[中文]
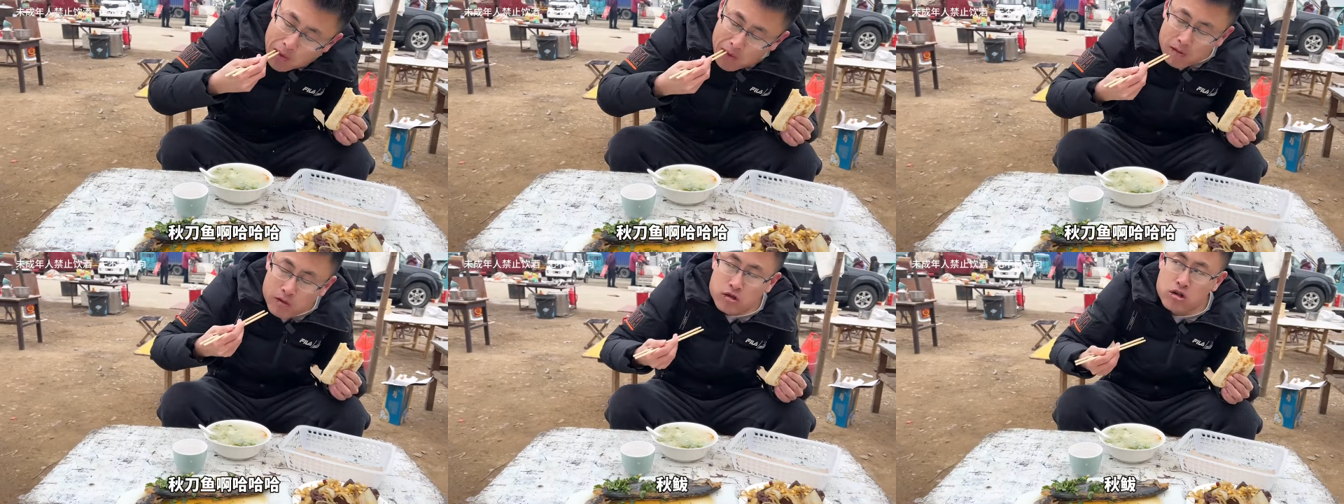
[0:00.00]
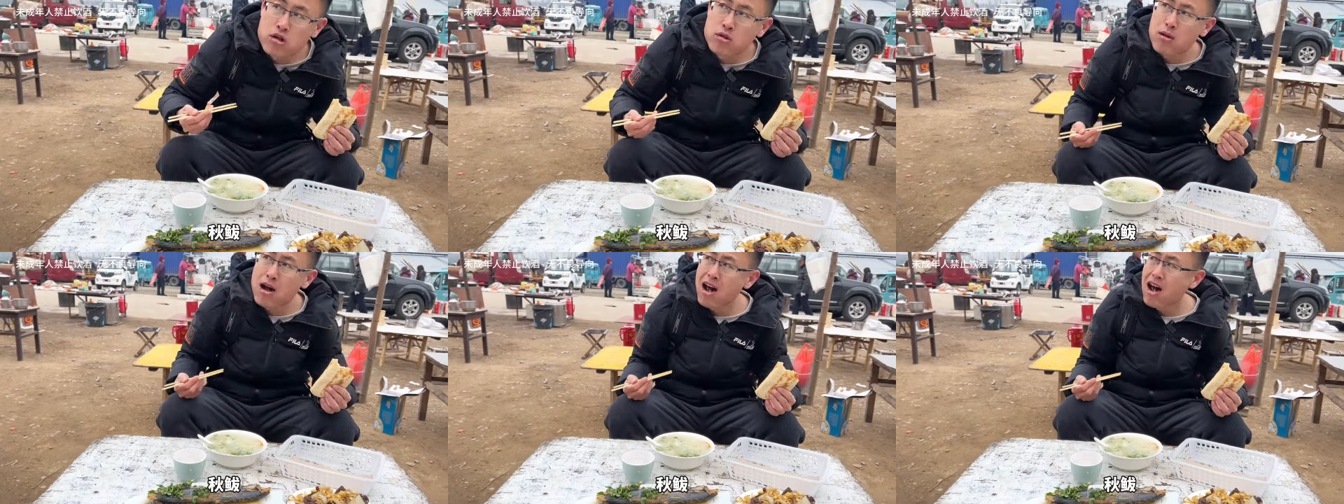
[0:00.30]
竹
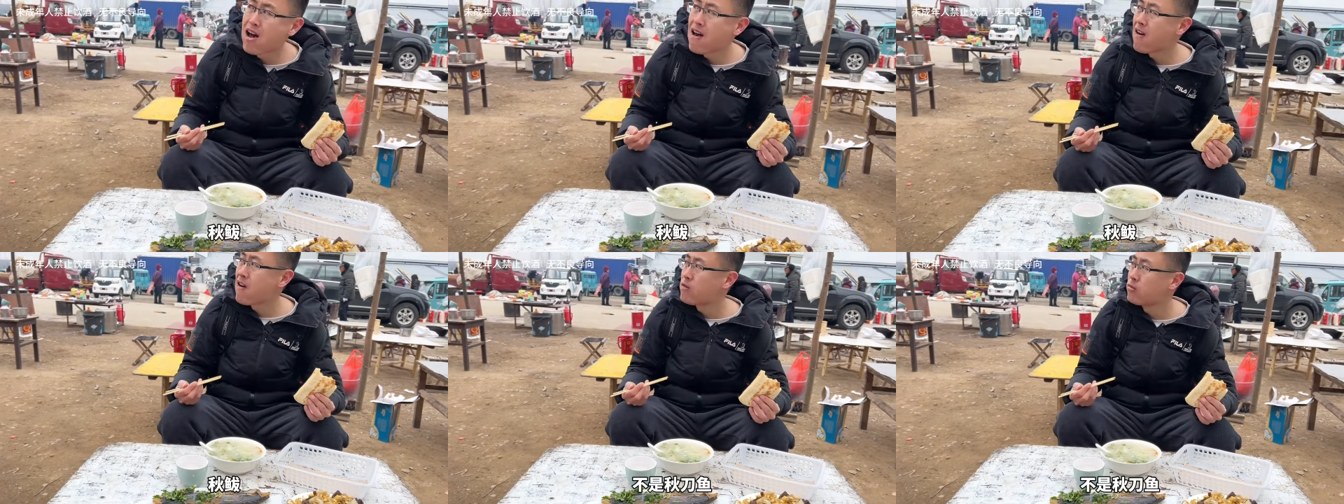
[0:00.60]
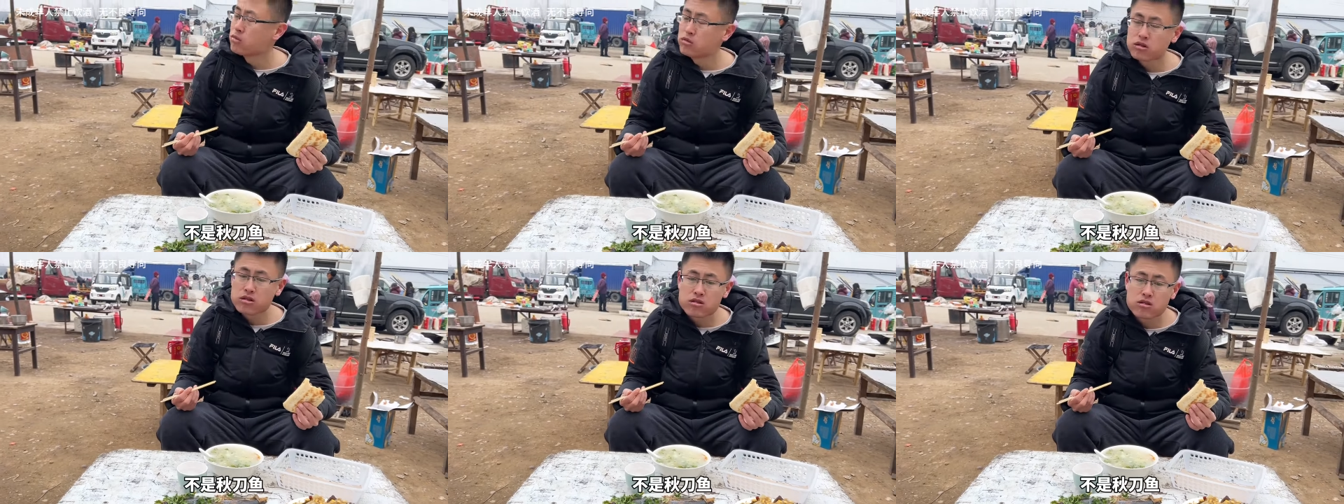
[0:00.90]
吧
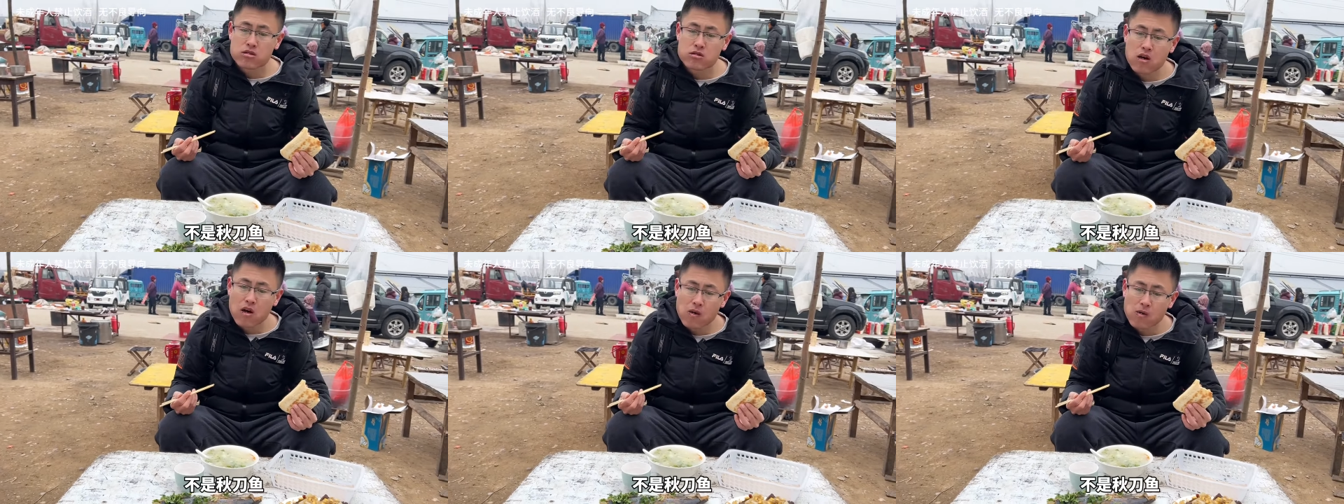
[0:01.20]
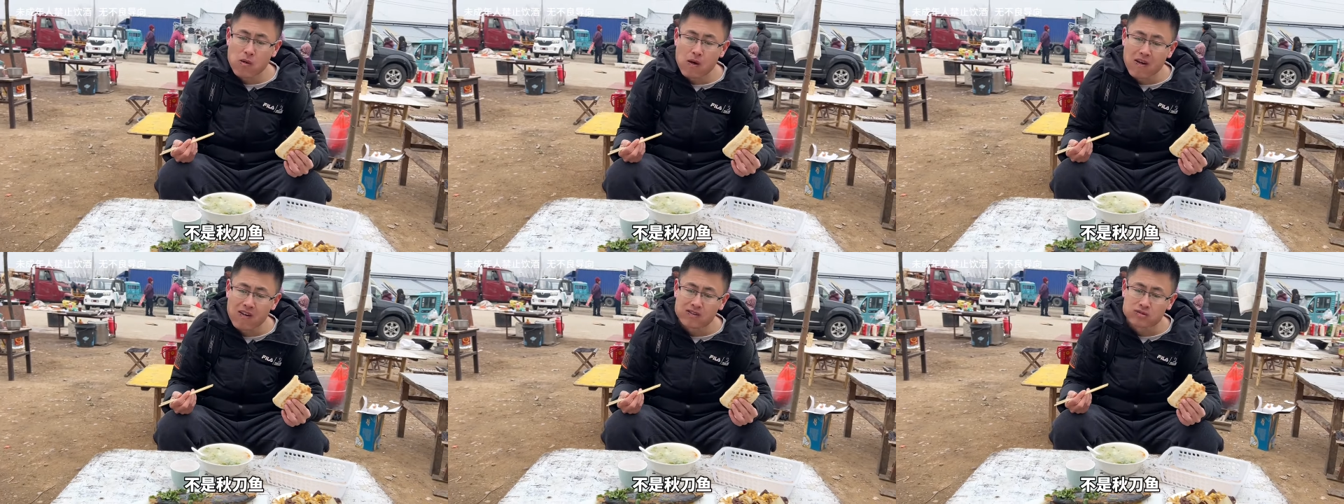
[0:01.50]
不是秋刀鱼，
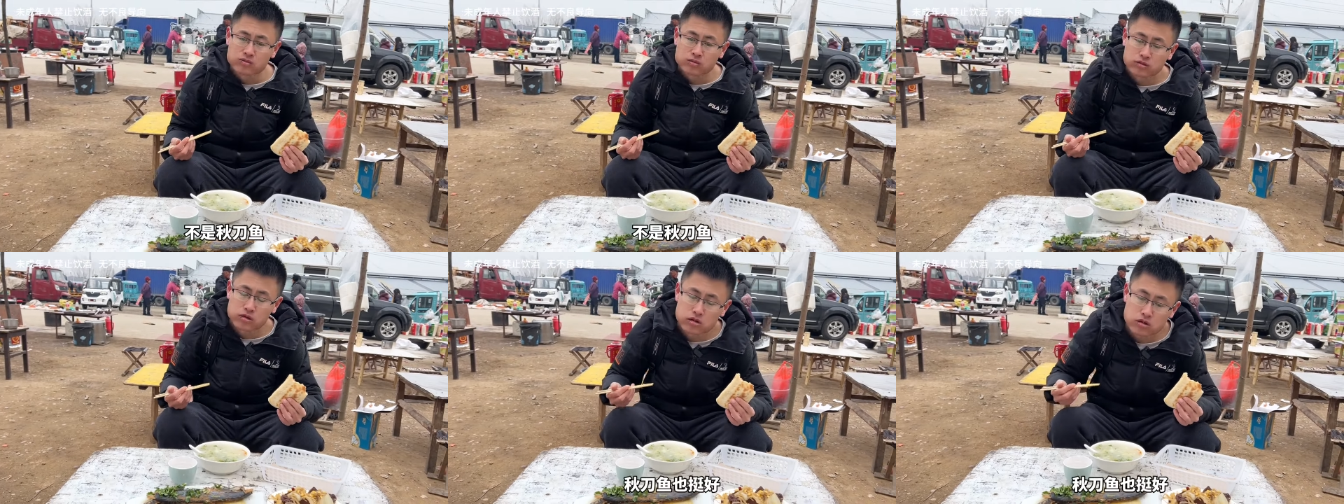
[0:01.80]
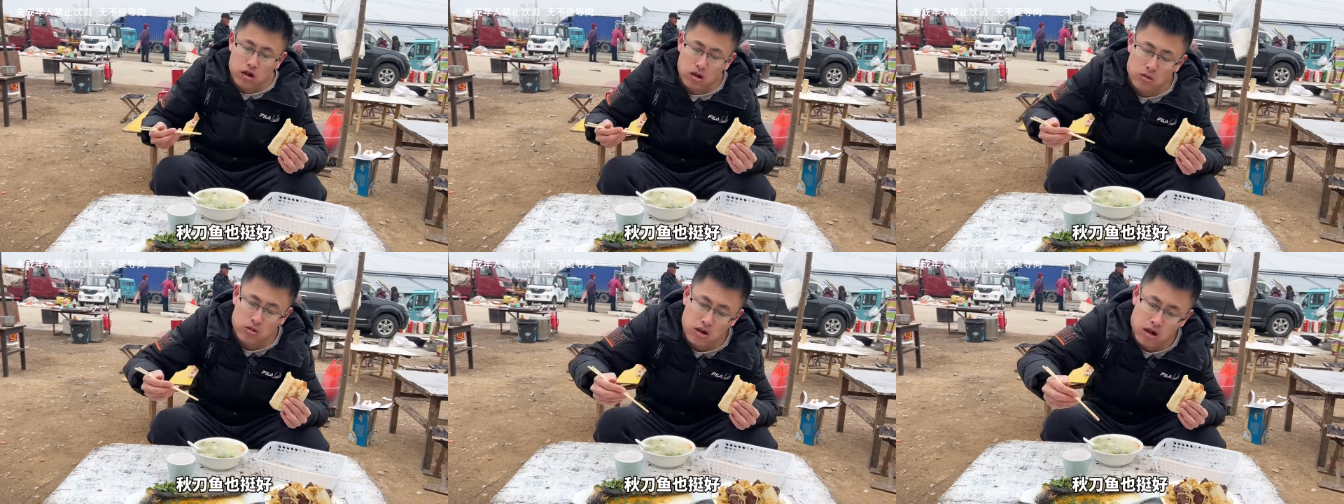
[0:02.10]
秋刀
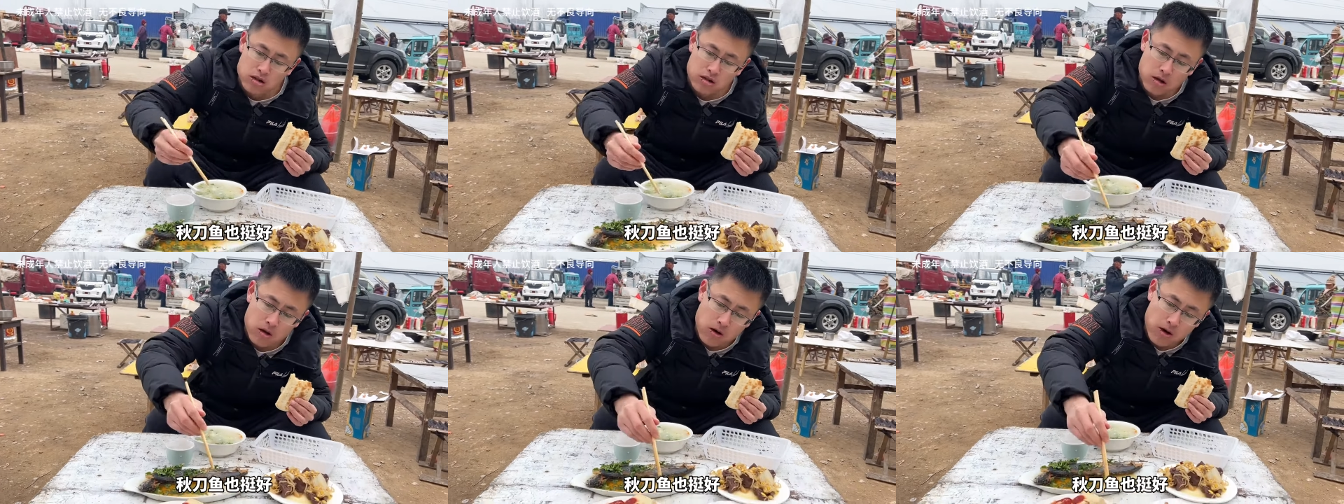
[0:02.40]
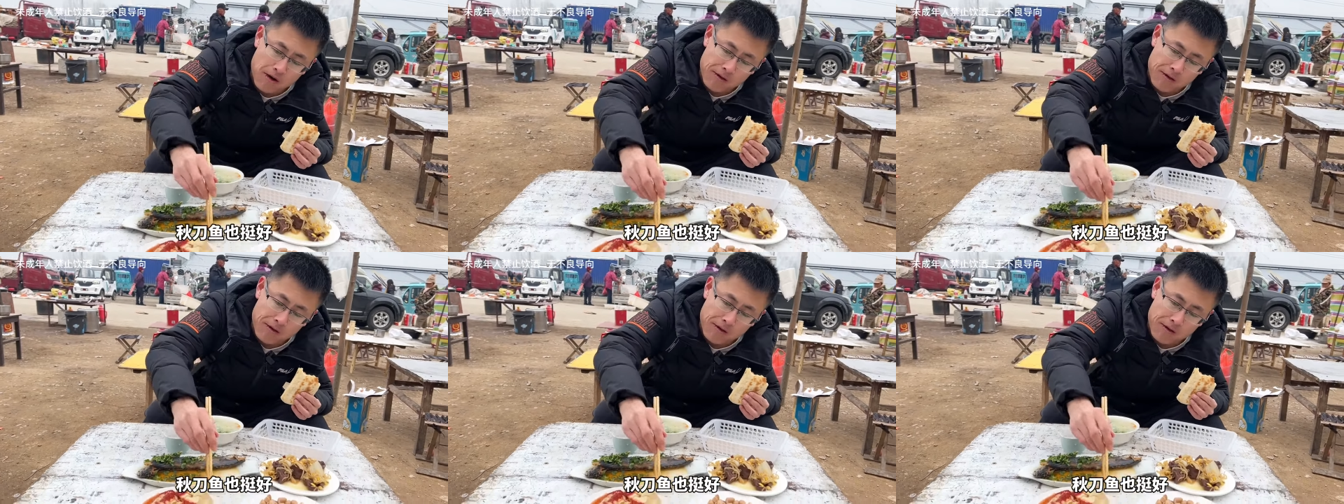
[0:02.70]
鱼也挺好。